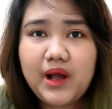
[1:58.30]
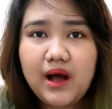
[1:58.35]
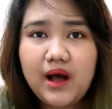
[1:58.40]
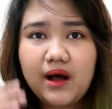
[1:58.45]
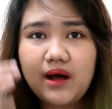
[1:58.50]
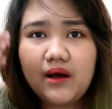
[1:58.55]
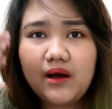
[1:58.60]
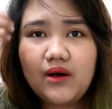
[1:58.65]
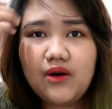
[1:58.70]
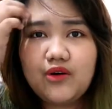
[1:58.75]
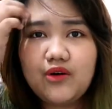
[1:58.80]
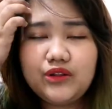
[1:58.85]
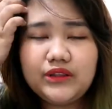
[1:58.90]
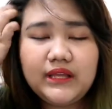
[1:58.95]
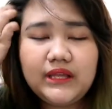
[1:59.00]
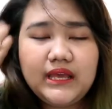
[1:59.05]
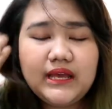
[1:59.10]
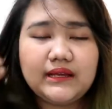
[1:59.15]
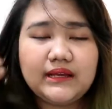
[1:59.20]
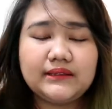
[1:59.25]
ang
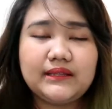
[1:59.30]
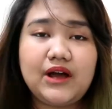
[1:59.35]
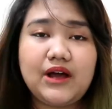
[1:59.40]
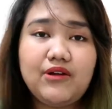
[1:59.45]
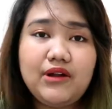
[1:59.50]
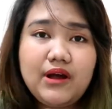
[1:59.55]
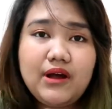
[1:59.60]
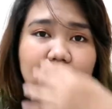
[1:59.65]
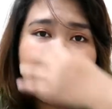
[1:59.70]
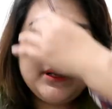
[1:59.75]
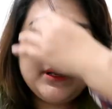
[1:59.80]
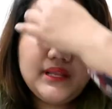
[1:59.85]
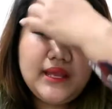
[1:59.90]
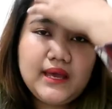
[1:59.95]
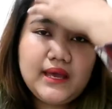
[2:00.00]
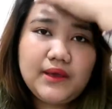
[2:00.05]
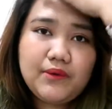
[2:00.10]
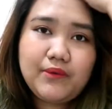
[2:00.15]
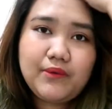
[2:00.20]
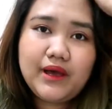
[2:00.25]
konti ang tao lang or
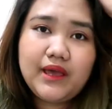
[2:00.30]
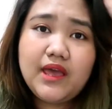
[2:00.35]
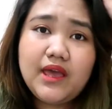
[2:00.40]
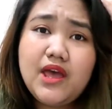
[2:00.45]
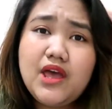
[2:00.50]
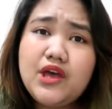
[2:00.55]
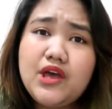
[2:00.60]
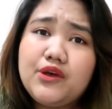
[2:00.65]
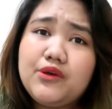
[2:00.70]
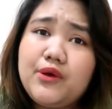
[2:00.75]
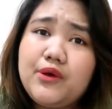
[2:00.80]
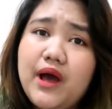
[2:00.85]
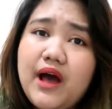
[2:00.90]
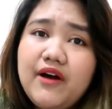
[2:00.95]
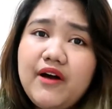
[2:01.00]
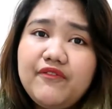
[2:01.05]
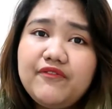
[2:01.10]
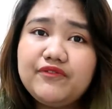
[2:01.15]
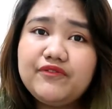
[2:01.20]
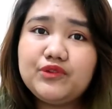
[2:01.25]
DIY, you
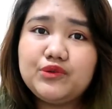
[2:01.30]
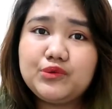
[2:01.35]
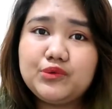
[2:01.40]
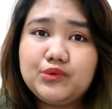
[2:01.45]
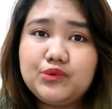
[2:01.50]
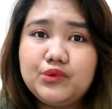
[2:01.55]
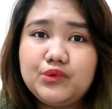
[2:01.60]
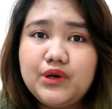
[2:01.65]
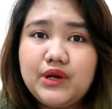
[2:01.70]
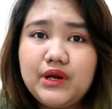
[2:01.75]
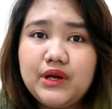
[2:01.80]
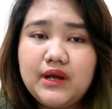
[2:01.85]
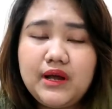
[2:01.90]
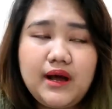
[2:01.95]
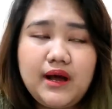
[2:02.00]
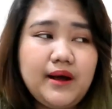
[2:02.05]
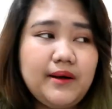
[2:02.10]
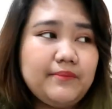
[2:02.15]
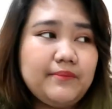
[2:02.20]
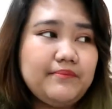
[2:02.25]
have to
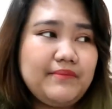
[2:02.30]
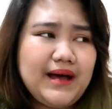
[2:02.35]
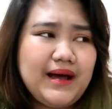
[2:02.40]
um,